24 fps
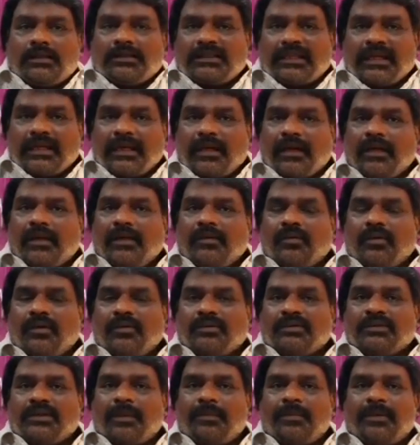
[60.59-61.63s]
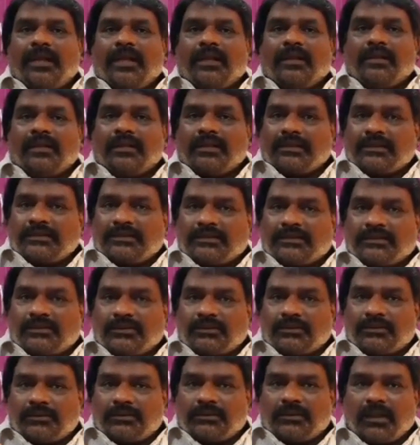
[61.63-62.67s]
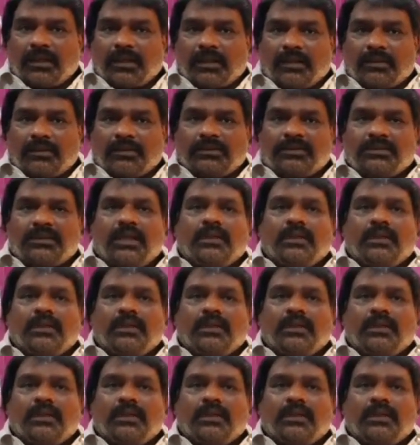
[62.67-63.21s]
சரியான உணவு சாப்பிடாது அதாவது